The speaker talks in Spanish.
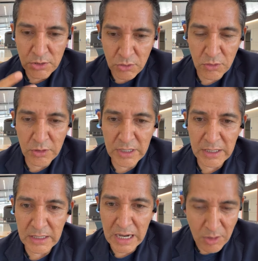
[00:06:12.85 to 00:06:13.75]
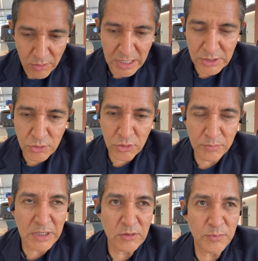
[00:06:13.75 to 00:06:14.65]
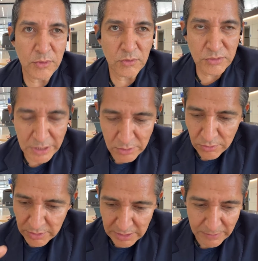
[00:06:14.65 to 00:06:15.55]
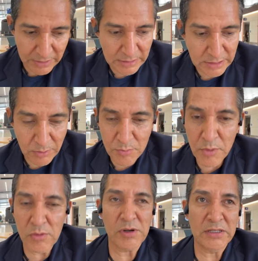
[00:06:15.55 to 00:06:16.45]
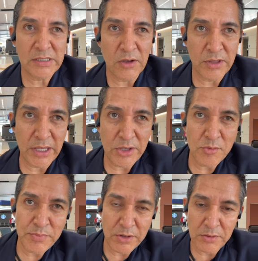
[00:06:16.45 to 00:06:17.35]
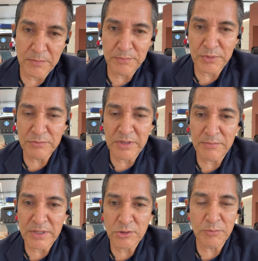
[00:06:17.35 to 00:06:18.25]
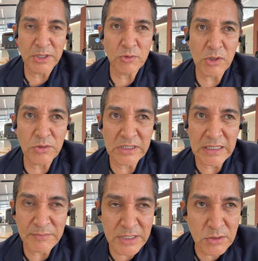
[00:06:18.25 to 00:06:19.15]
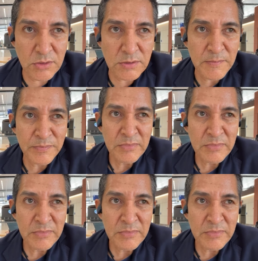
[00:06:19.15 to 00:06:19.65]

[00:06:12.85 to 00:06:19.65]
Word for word: Yo eh, ahora estoy optando por no usarlo, eh, la verdad estaba un poco cansado de ello, pero pues me, someto a los reglamentos